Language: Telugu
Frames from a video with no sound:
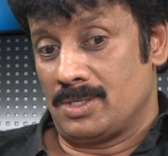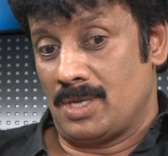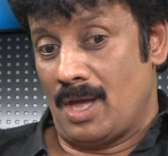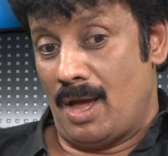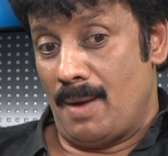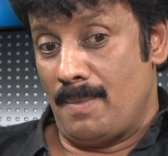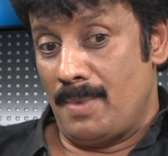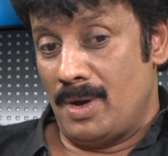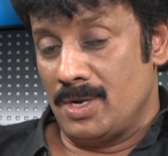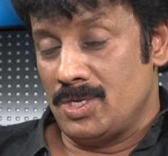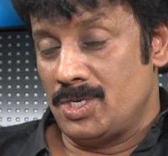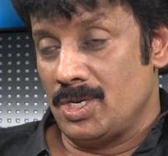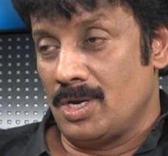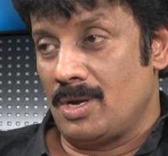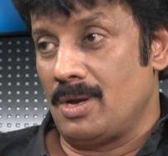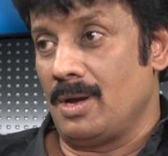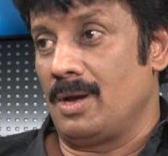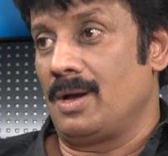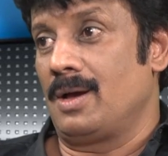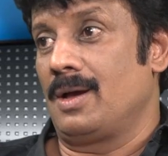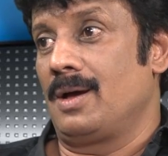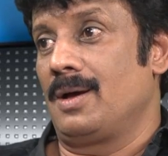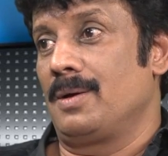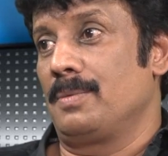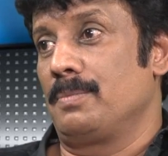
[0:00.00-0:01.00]

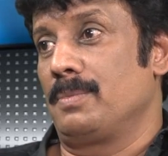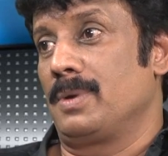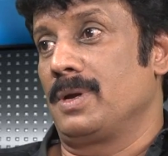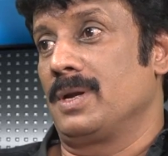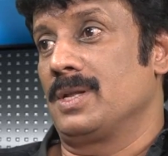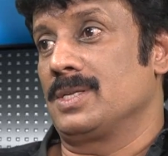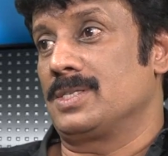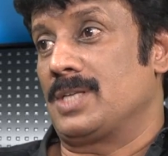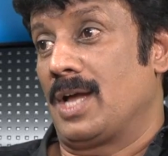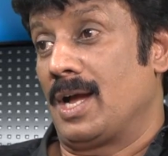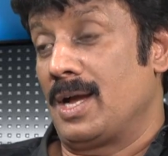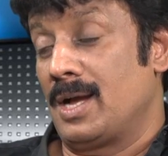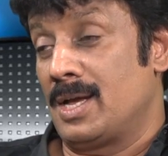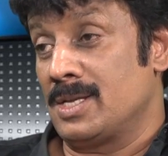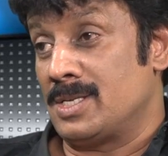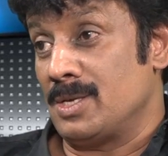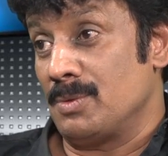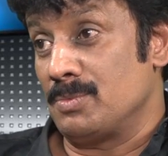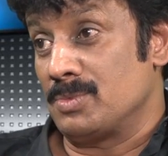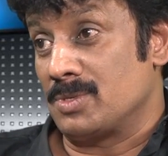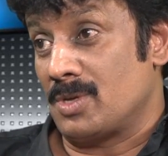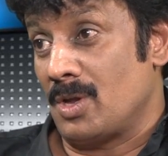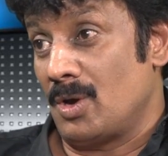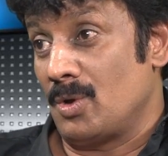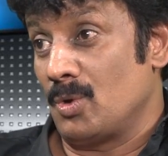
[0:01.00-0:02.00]
సామాజికమైన సంఘ
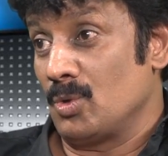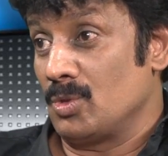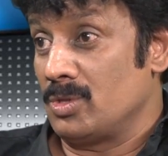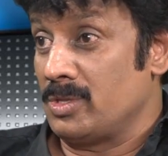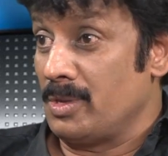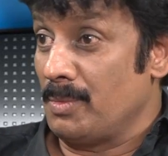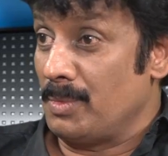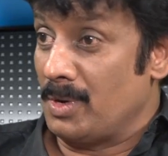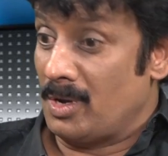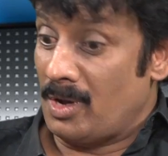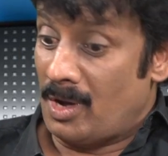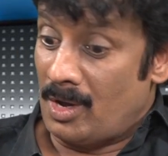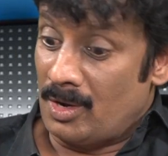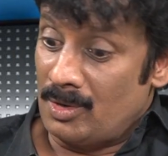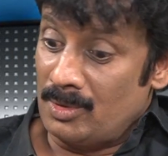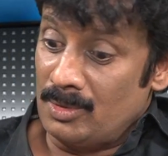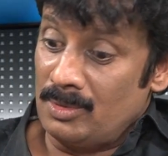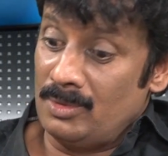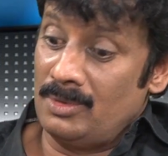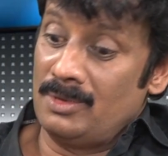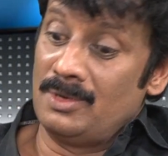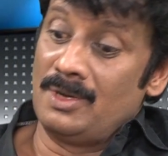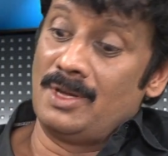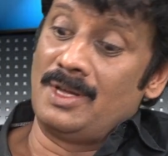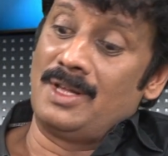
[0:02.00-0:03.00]
సంస్కరణ
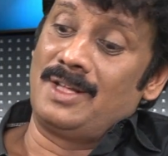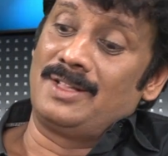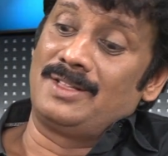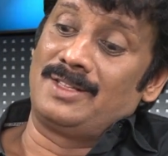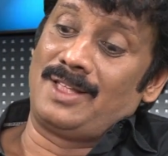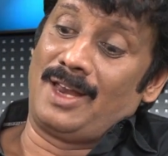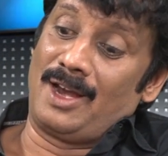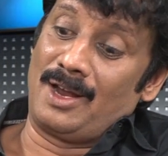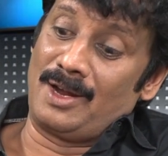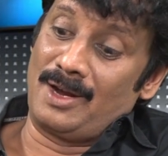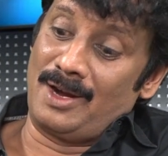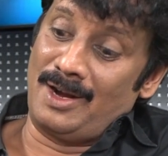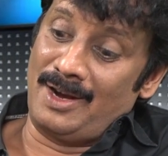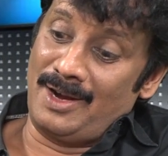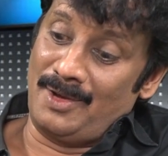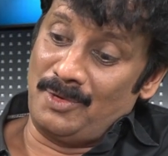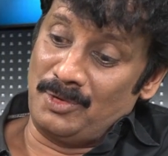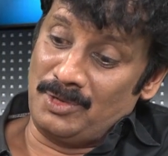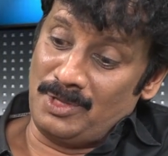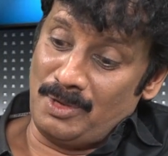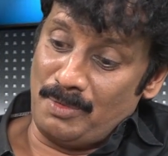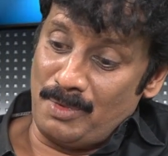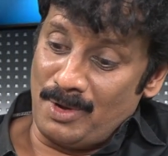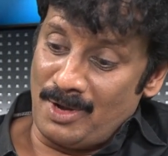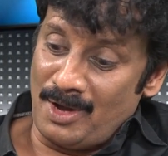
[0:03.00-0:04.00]
ఉద్యమకారుడు తెలంగాణ
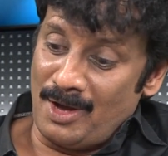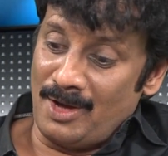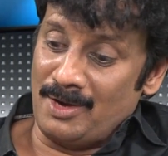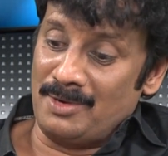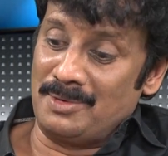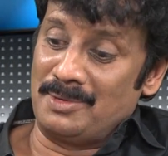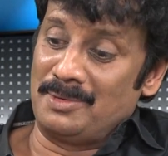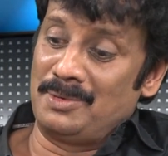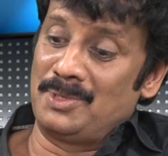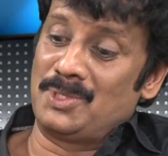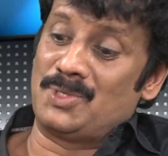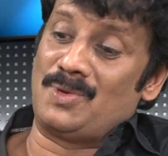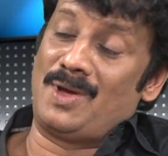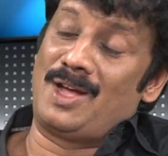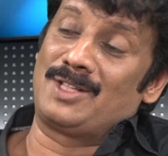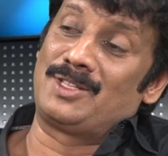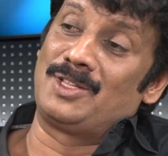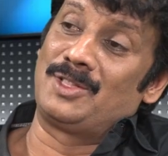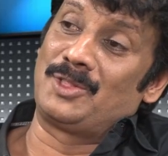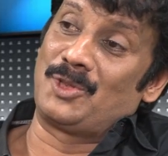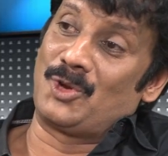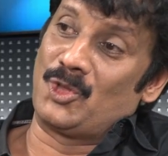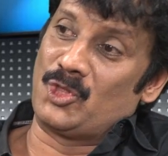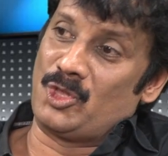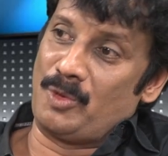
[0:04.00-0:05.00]
ఉద్యమకారుడు
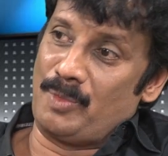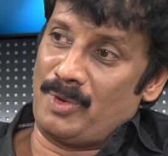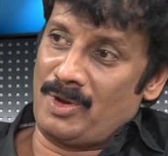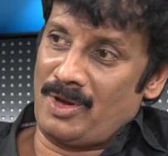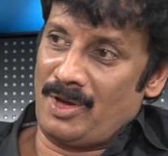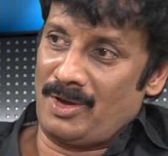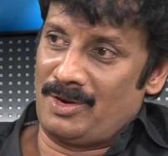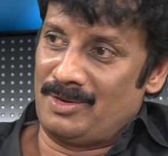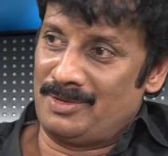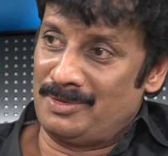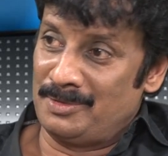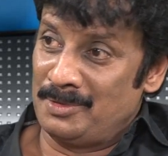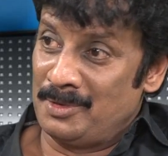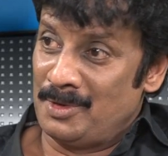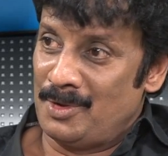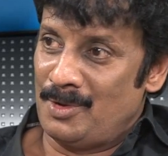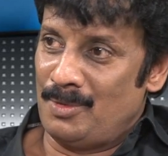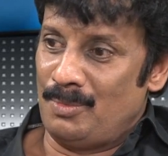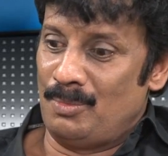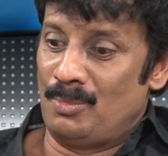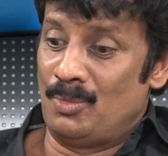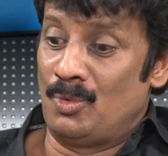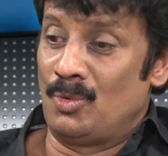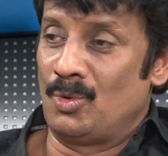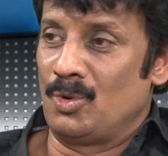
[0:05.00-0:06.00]
స్వాతంత్ర ఉద్యమకారుడు
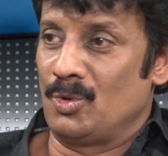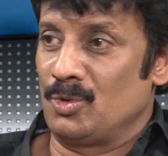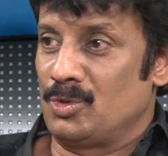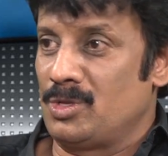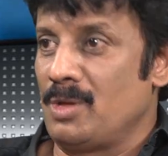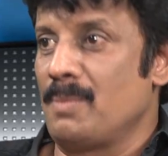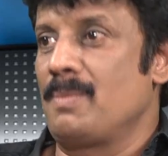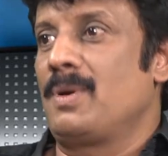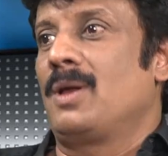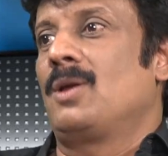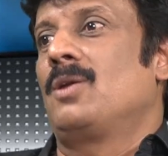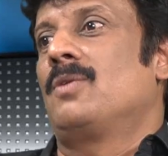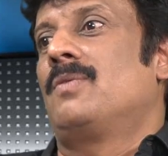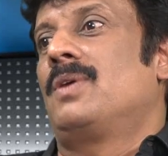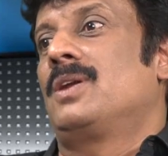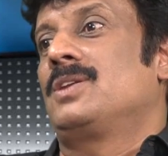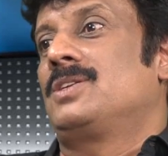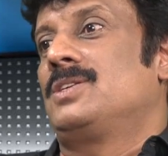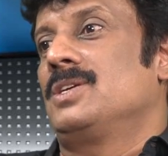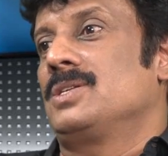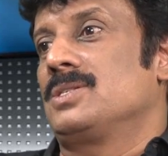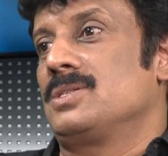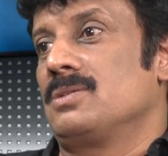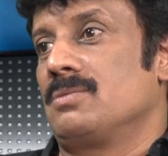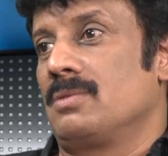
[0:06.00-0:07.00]
మూడు ఉద్యమాల్లో
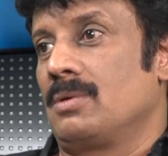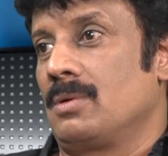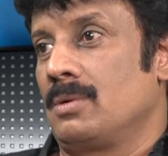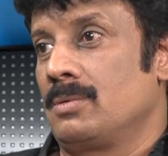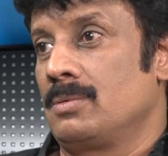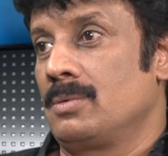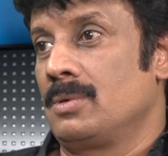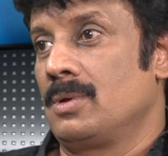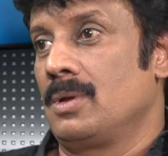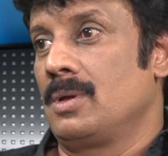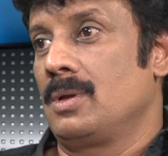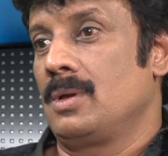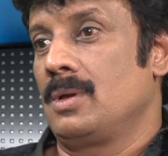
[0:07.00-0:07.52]
వర్క్ చేసిన వాళ్ళు